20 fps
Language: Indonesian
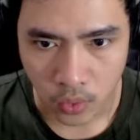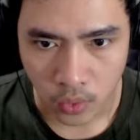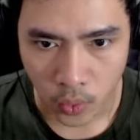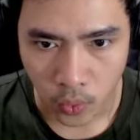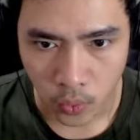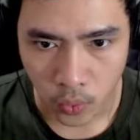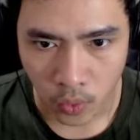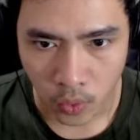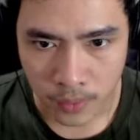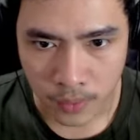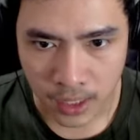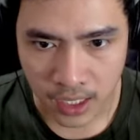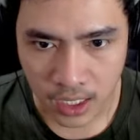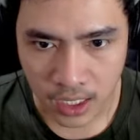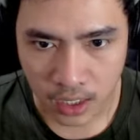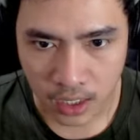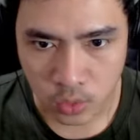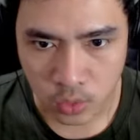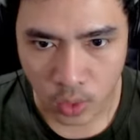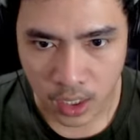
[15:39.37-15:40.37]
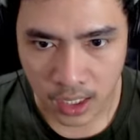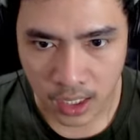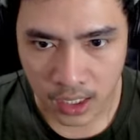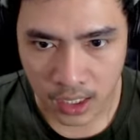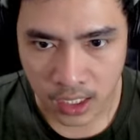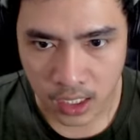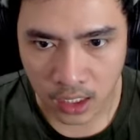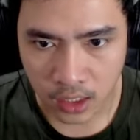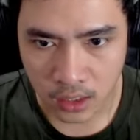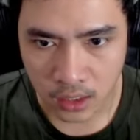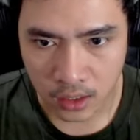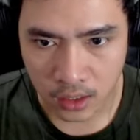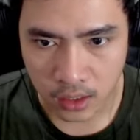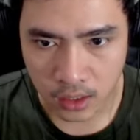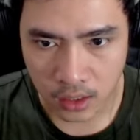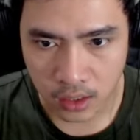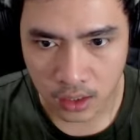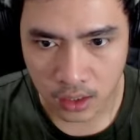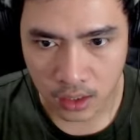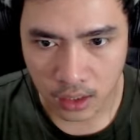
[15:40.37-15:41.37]
Gue mendengar ada suara dari
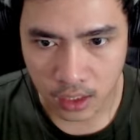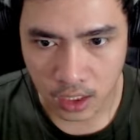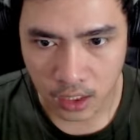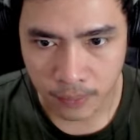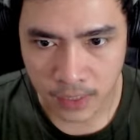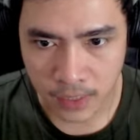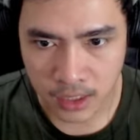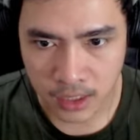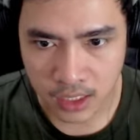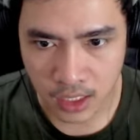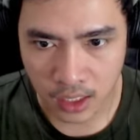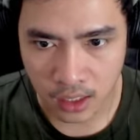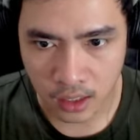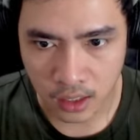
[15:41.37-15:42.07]
dari depan sana.